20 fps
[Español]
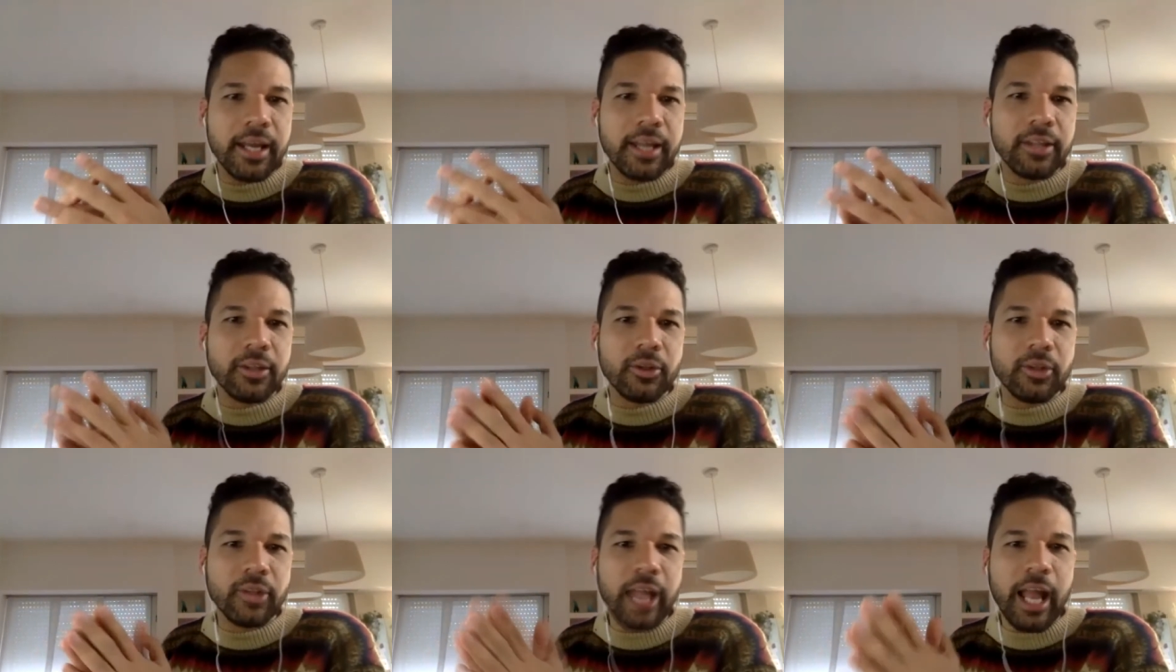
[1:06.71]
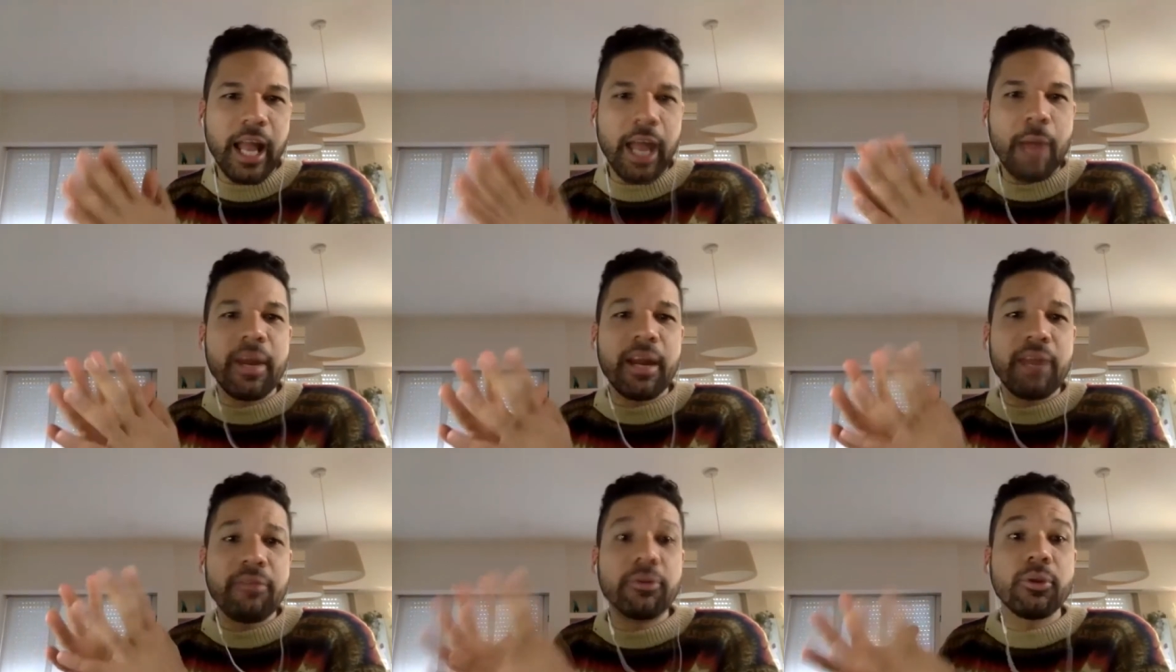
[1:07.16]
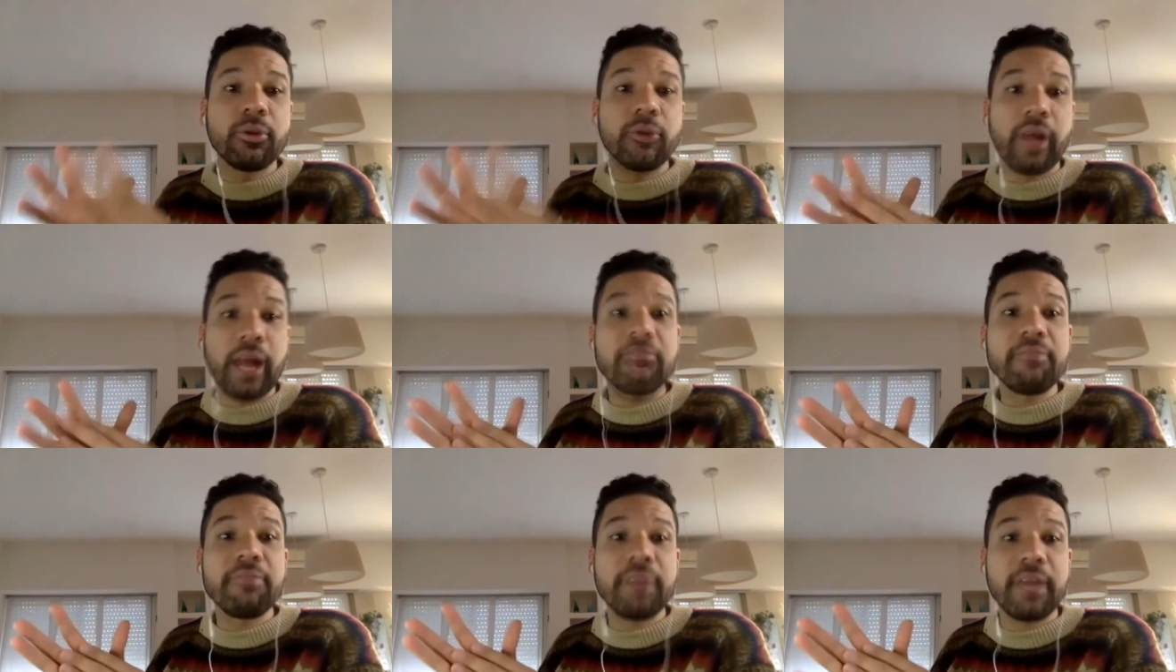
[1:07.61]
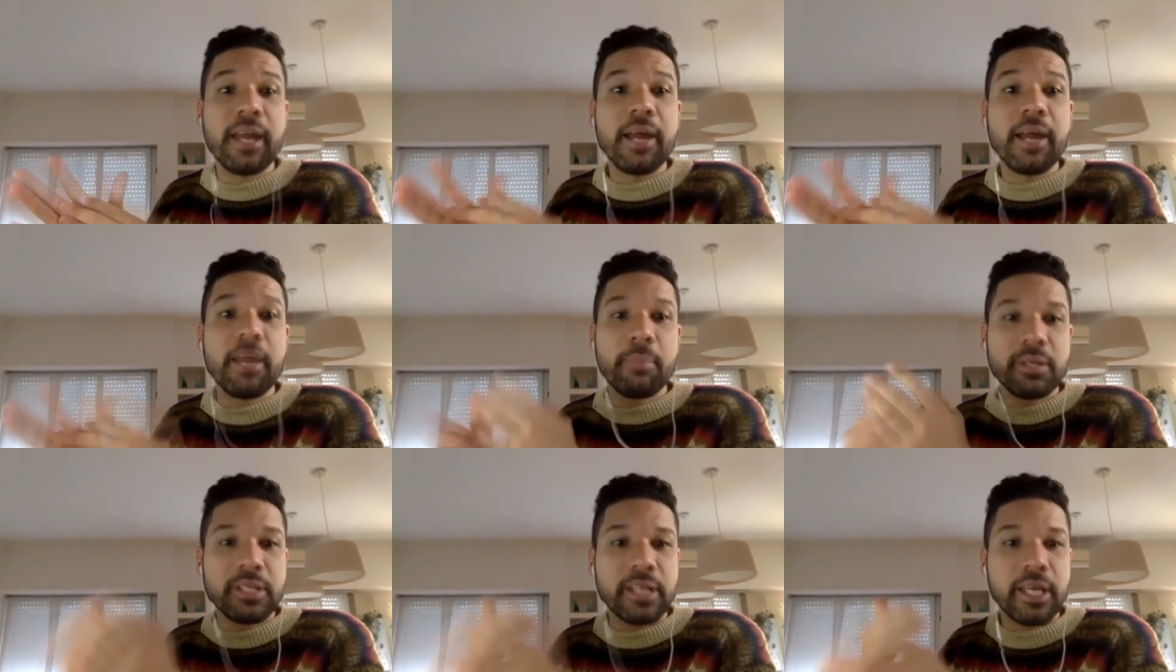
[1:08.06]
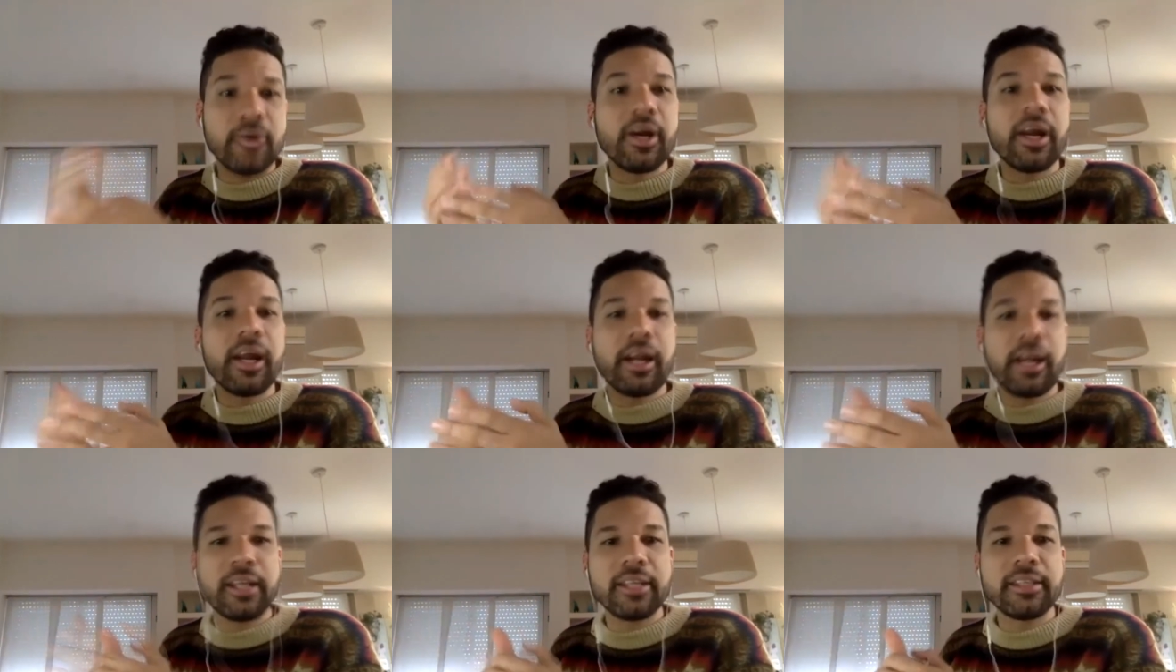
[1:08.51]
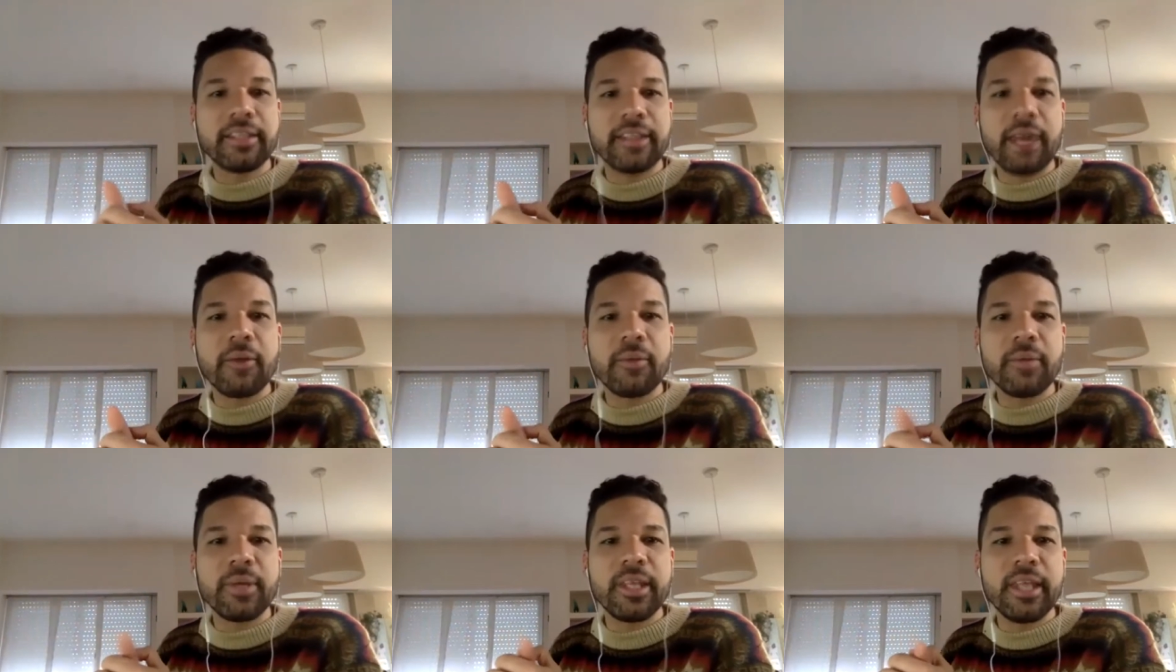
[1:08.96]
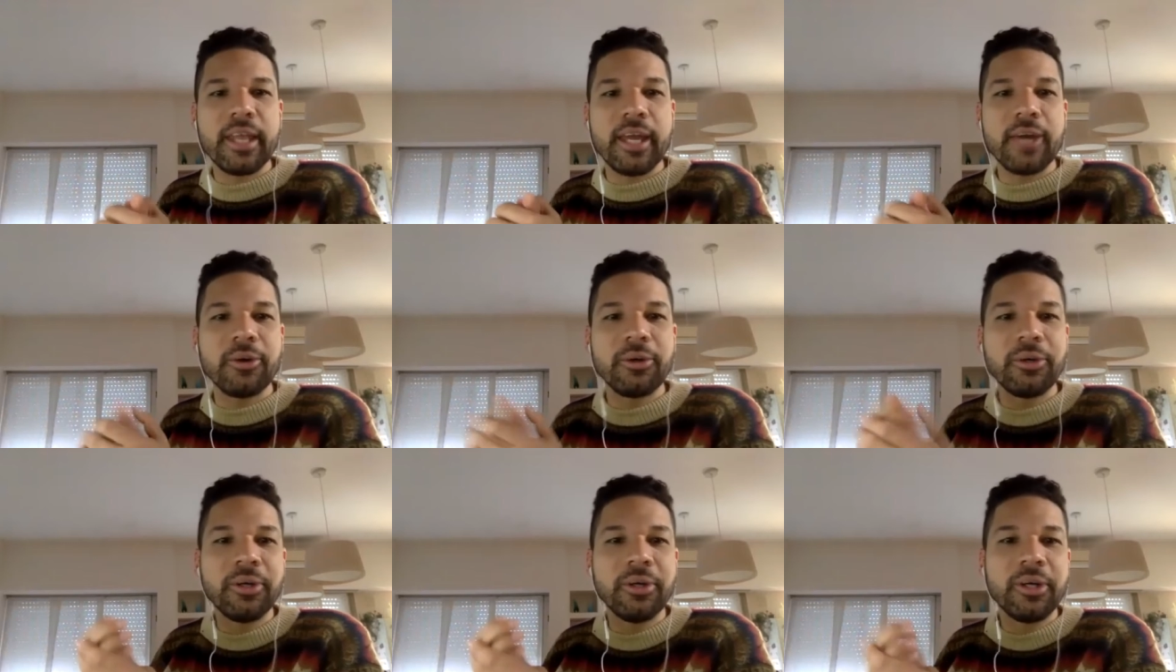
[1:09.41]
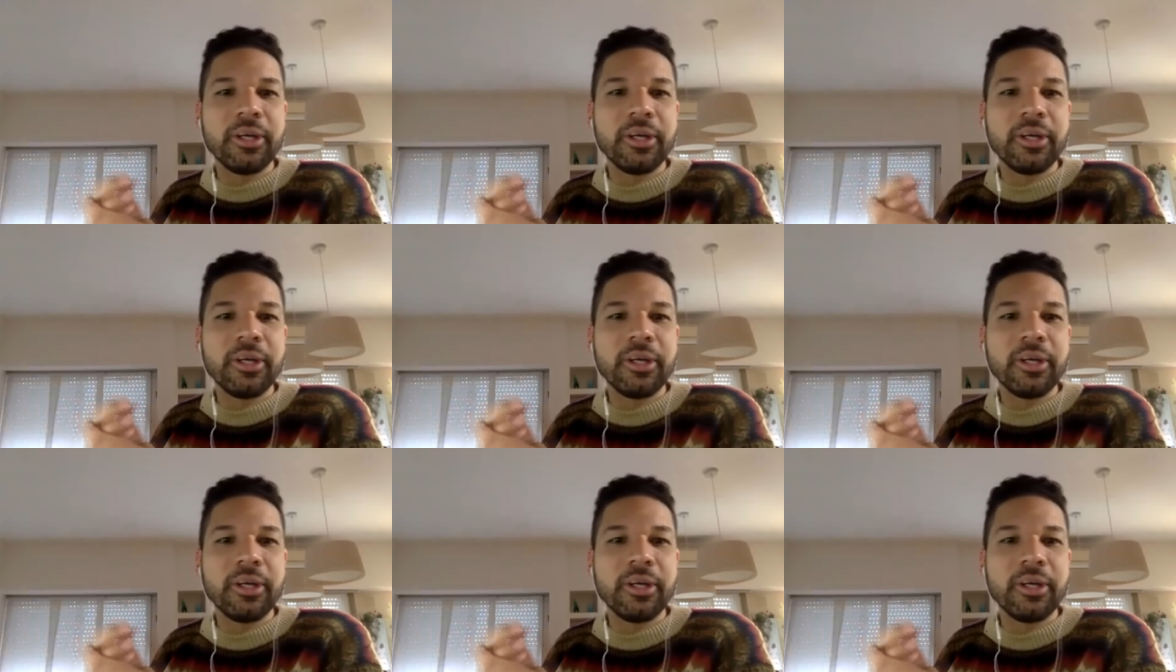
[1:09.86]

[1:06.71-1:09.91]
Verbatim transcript: en donde cámaras fotográficas empezaron a registrar video,